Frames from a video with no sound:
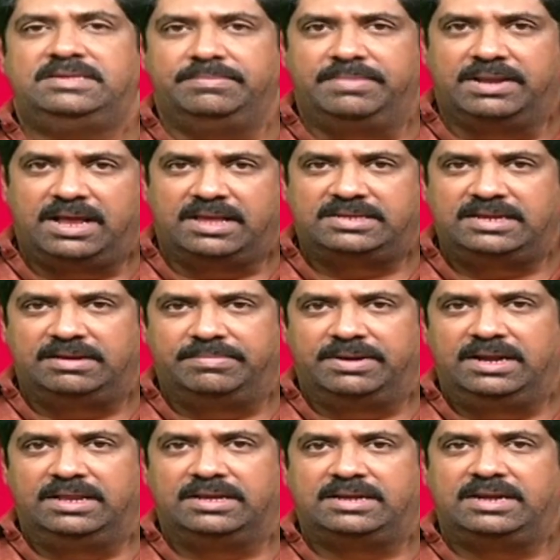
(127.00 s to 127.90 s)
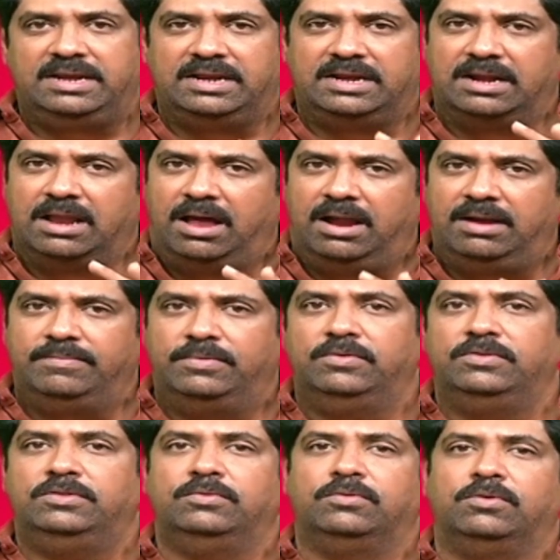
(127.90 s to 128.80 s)
சிம்மராசி நண்பர்களுக்கு இன்றைக்கி நாள்
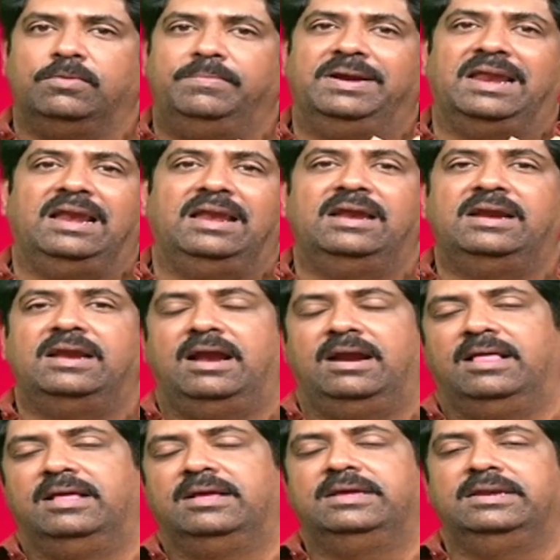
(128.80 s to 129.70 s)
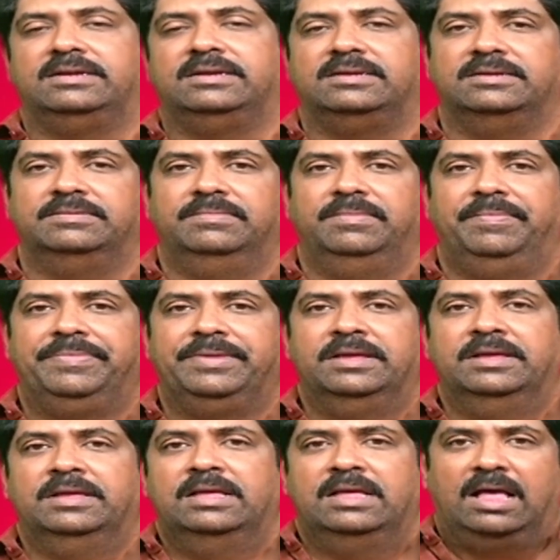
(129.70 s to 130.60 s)
முழுவதும் ரொம்ப நல்ல நாளாக இருக்குது
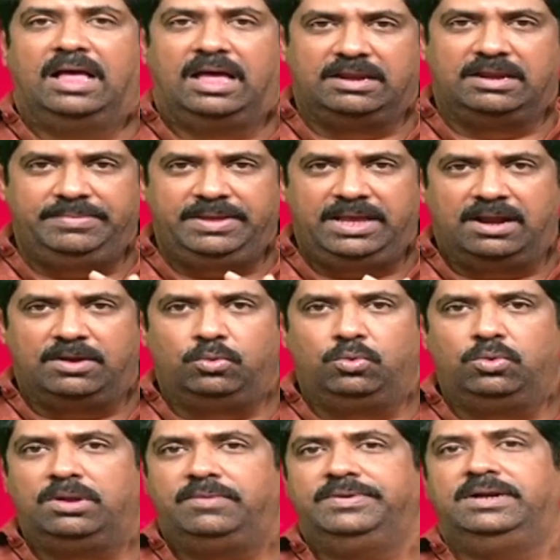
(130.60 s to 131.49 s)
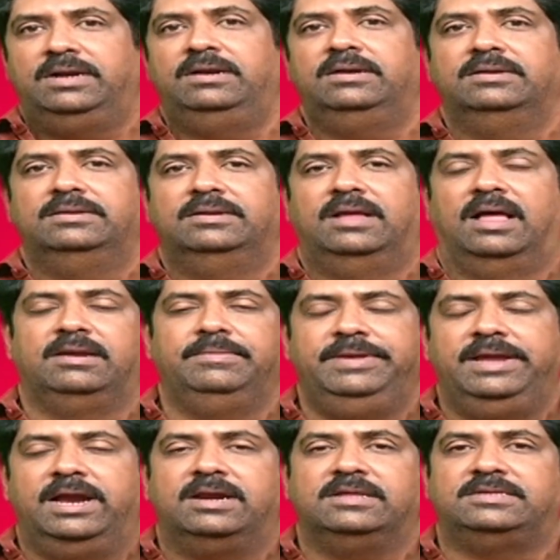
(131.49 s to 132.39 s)
அருமையான உறவுகள்
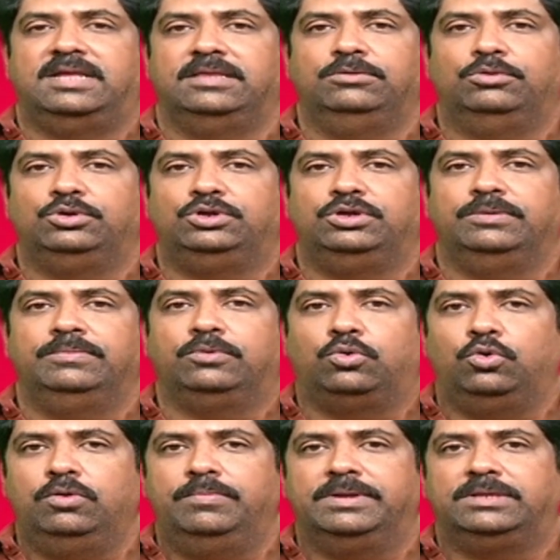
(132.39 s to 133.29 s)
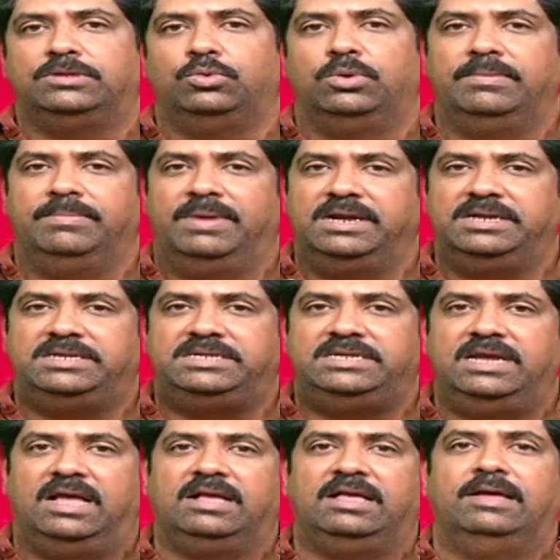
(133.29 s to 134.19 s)
அருமையான சந்தோஷம் குடும்பத்துடன்
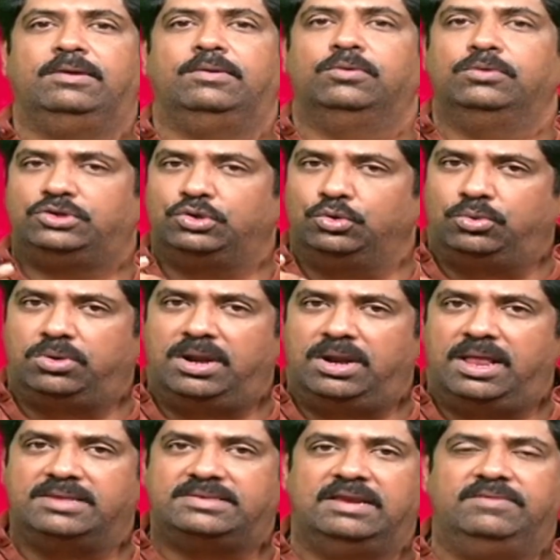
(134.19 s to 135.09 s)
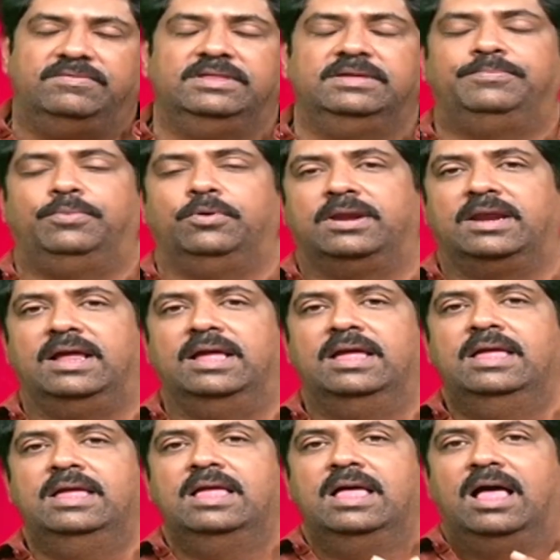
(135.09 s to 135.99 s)
மகிழ்ச்சியாக சுற்றுலா செல்வது போன்ற
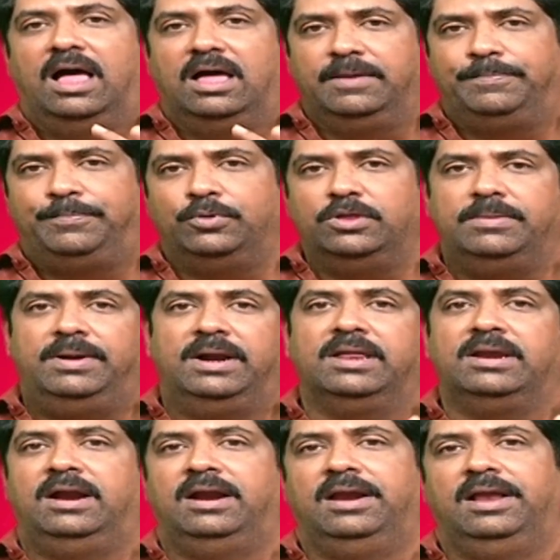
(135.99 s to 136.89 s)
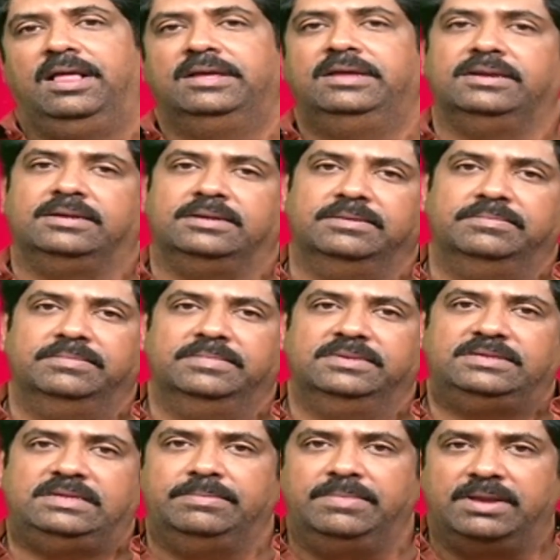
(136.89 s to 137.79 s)
அற்புதமான நாளாக இருக்குது
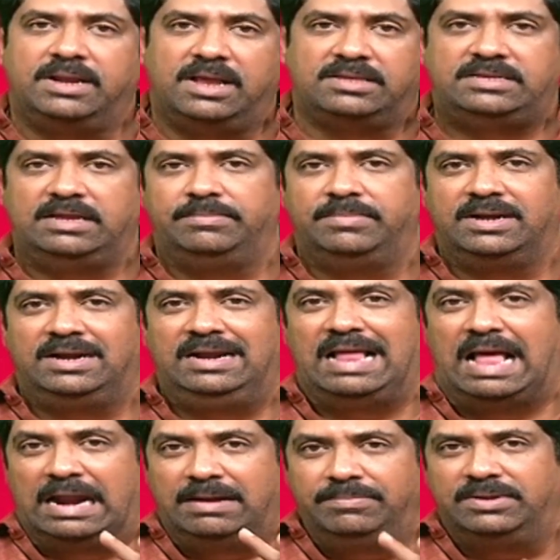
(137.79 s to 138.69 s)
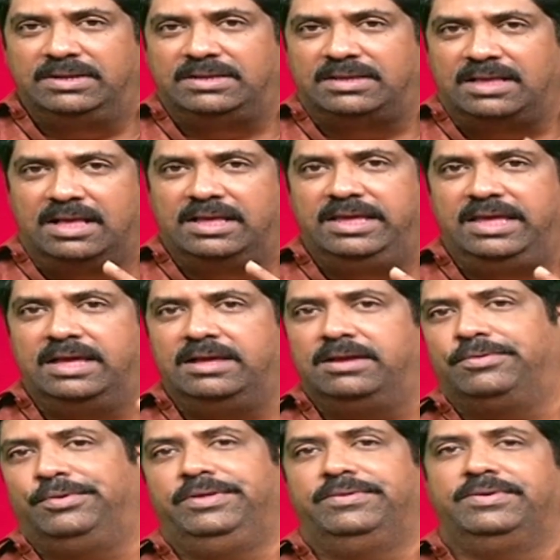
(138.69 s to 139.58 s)
சிம்மராசி நண்பர்கள் அன்புக்காக
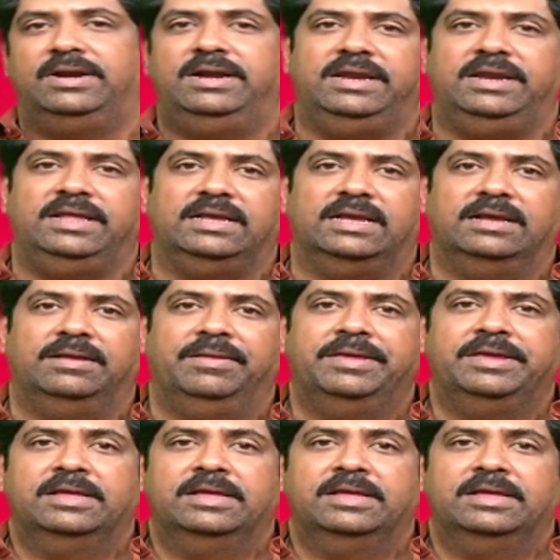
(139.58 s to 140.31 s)
இயங்கக்கூடியவர்கள் நீங்கள்